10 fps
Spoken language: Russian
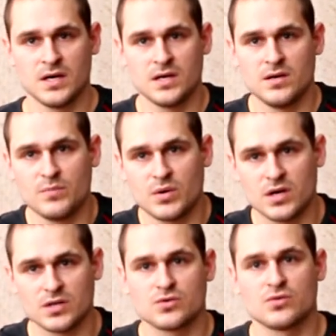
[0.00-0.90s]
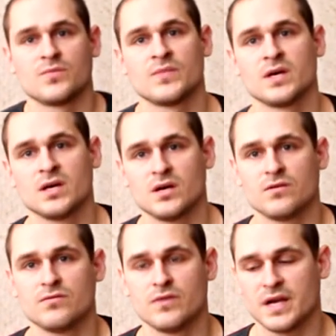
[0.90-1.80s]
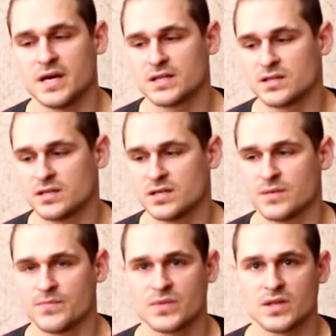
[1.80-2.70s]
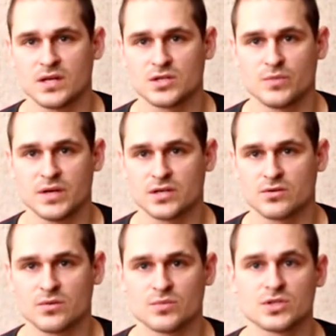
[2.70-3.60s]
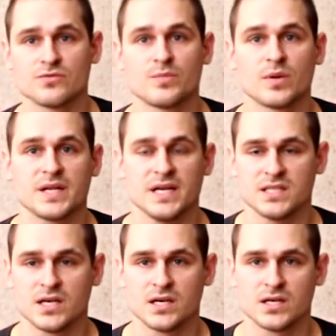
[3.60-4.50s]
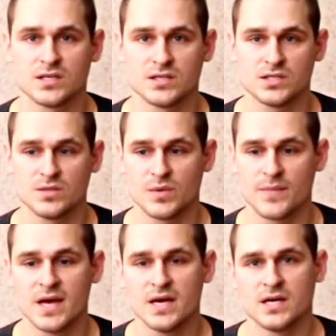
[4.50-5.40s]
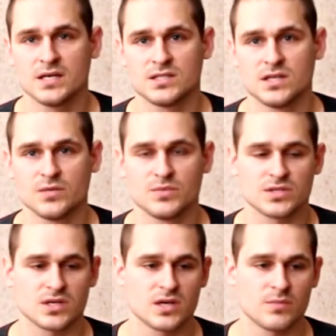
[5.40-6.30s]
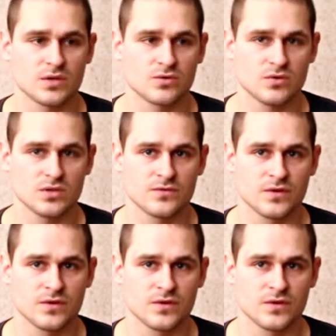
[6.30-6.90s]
И покажу варианты отжиманий, которые можно выполнять с ними. Сделаем несколько подходов.